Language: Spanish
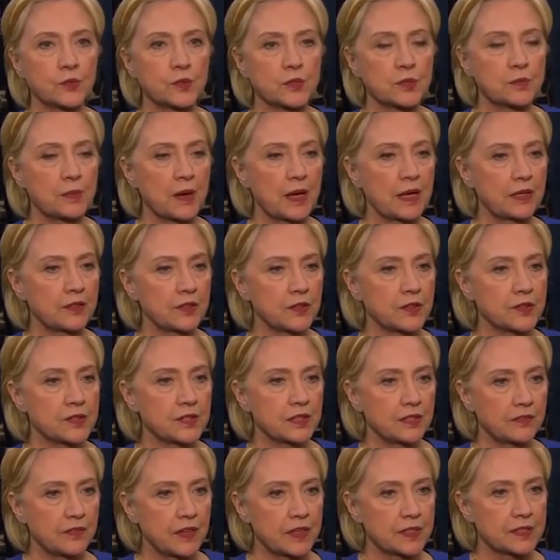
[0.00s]

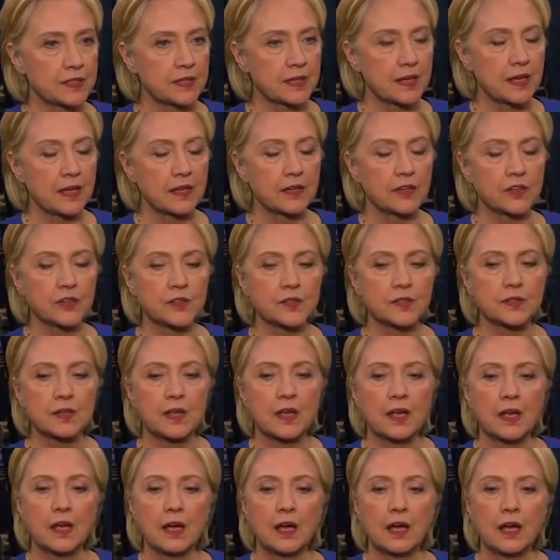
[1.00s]
sugiriendo que violaba el
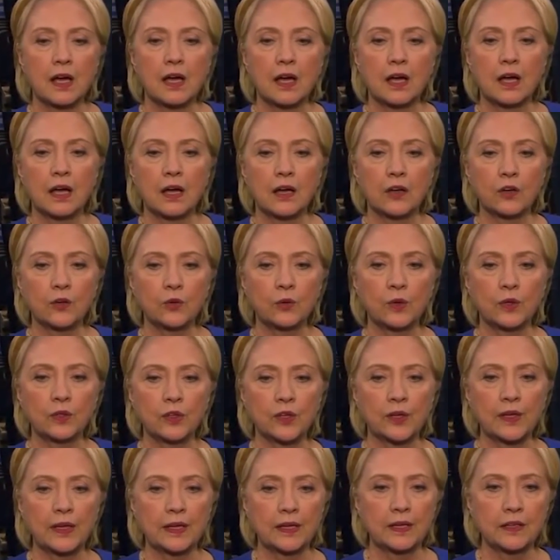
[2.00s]
Hatch Act
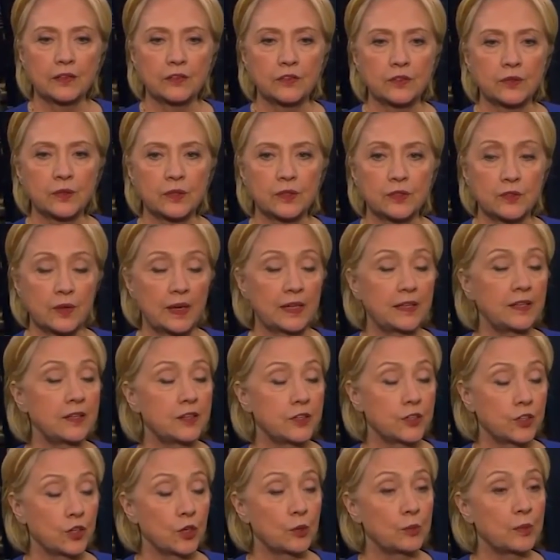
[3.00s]
el cual impide
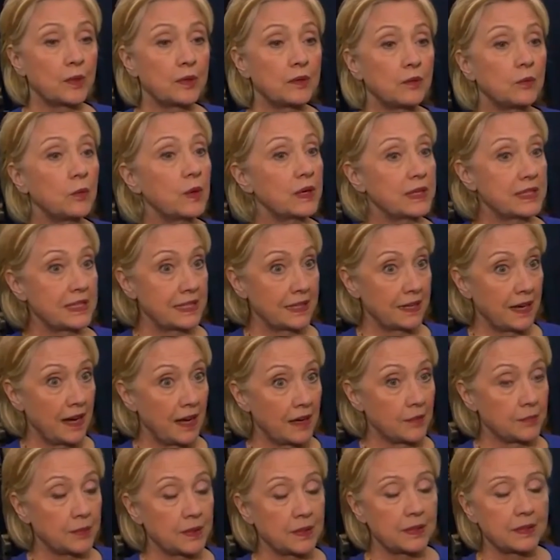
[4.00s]
el uso de una
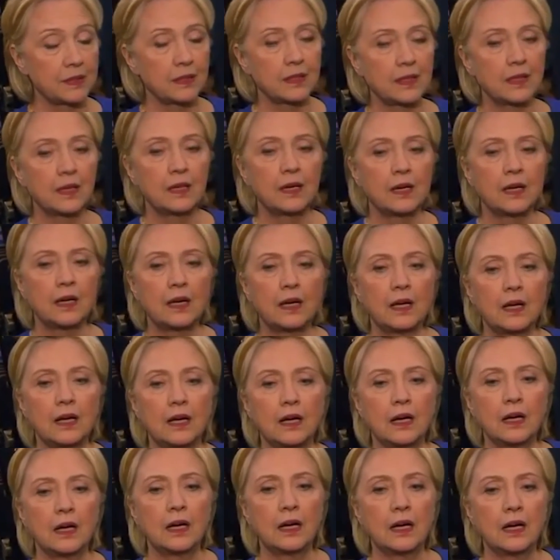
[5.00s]
posición del gobierno
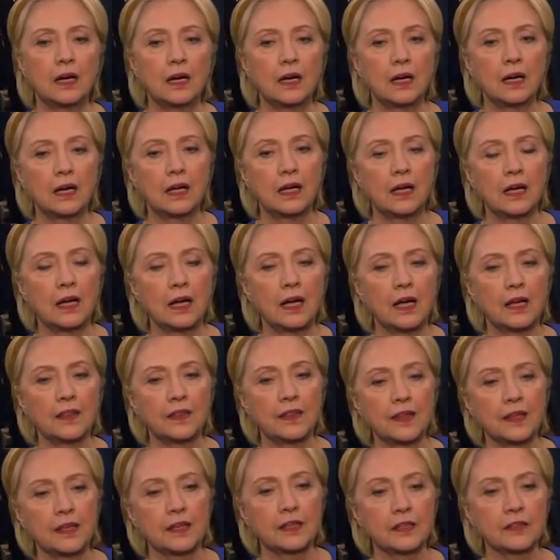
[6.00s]
federal para
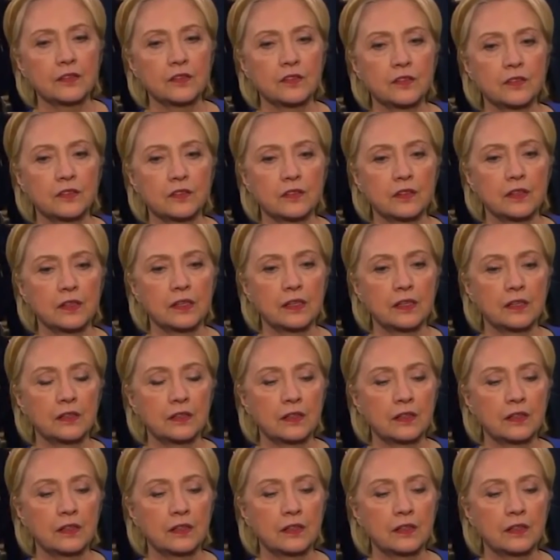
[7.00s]
influir en la elección.